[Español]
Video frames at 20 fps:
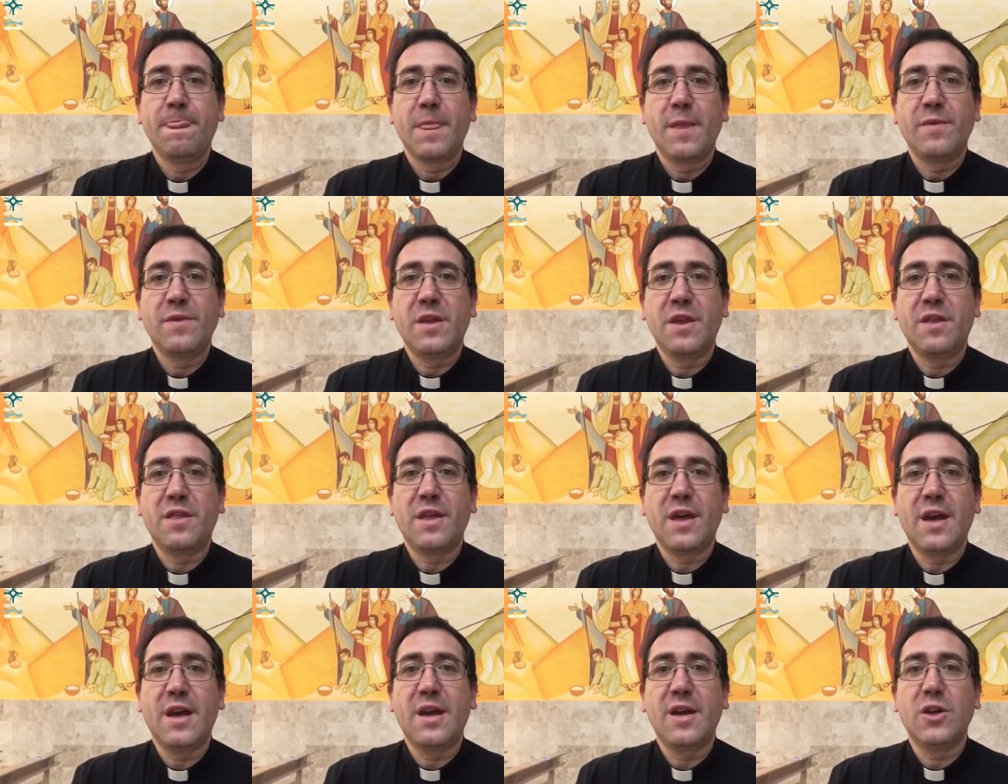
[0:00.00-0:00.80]

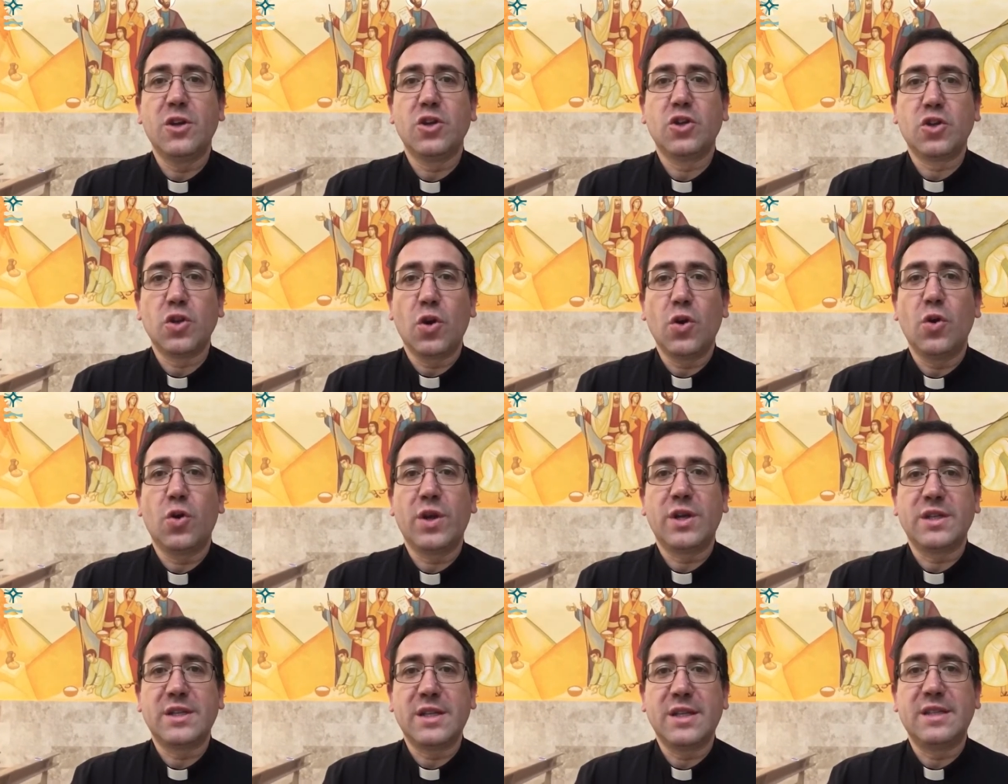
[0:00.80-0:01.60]
Dice él, solo
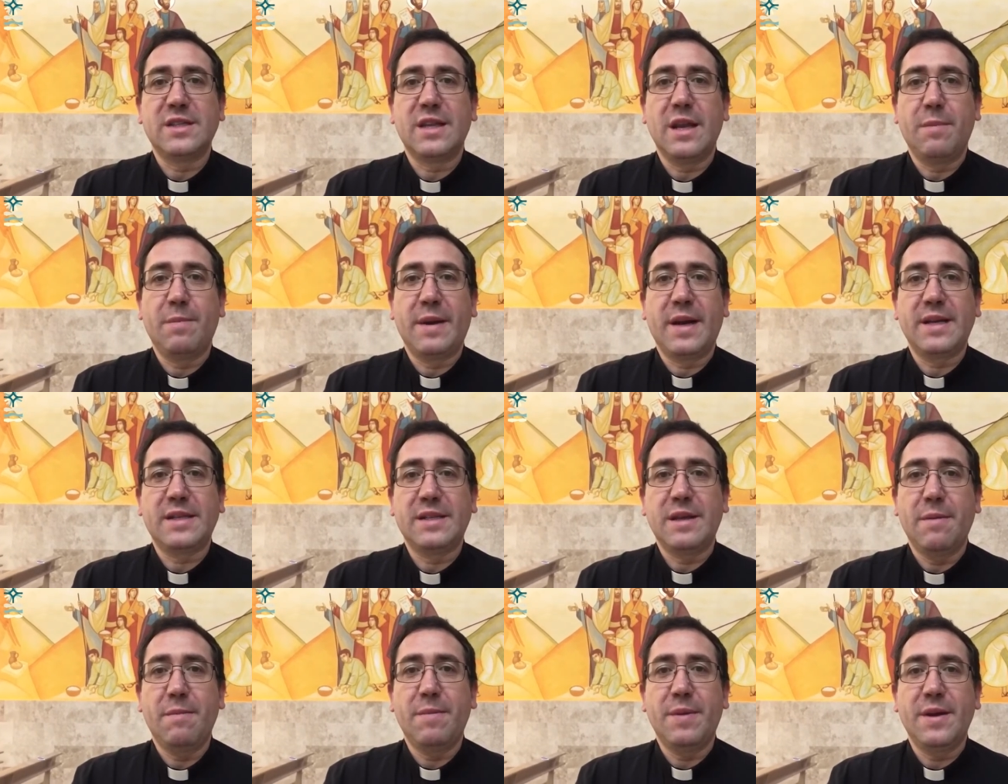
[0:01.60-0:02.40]
existe el para
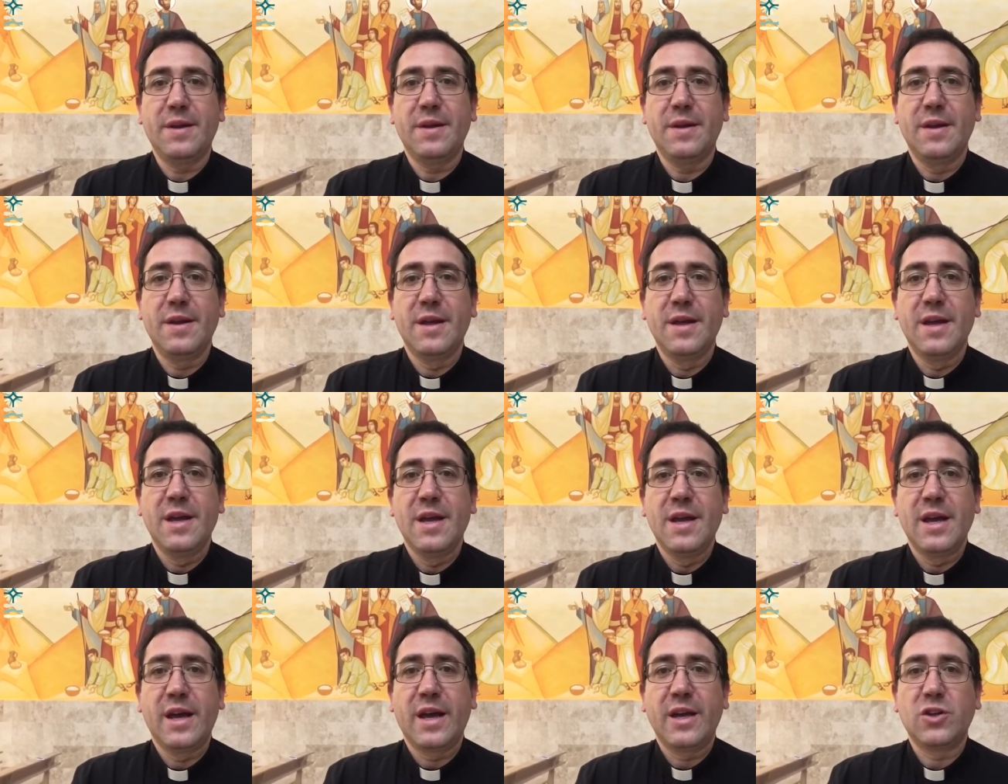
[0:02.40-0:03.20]
siempre.
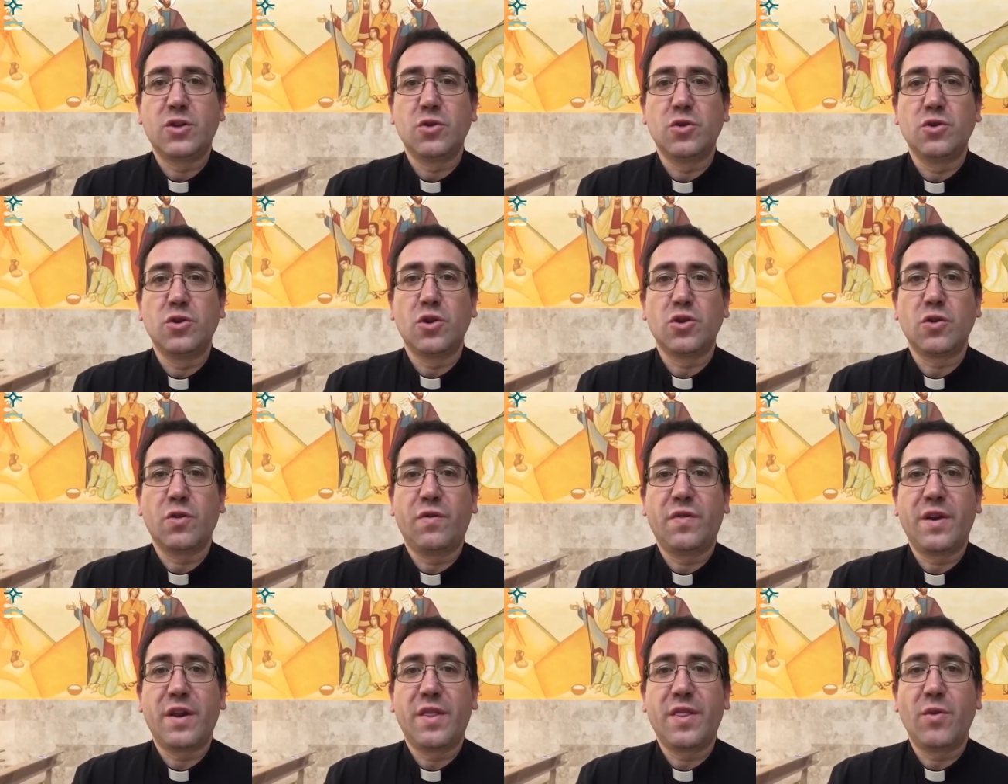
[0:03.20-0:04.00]
Jesús nos
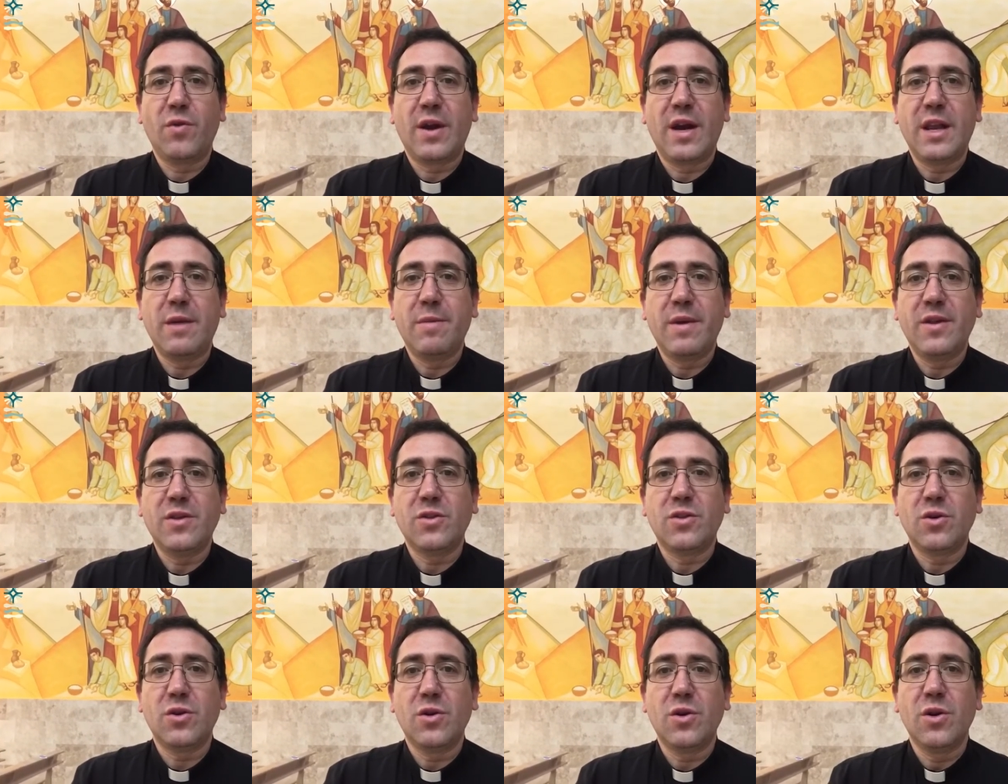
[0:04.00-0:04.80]
ofrece un
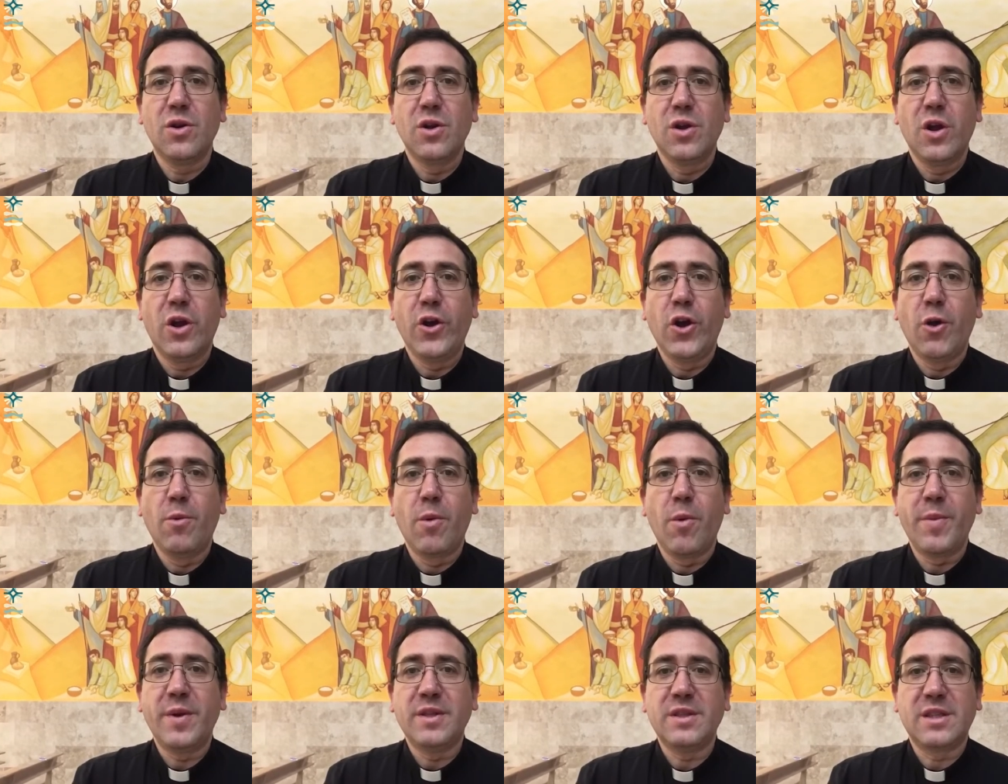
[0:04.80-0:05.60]
alimento no
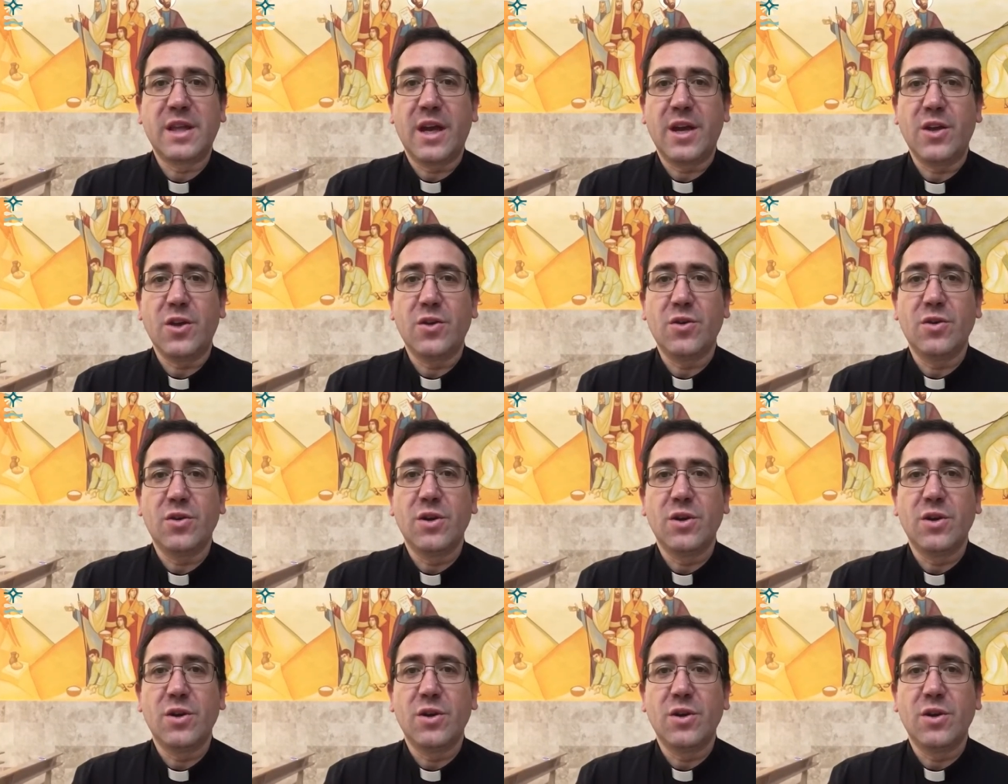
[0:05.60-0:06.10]
momentáneo.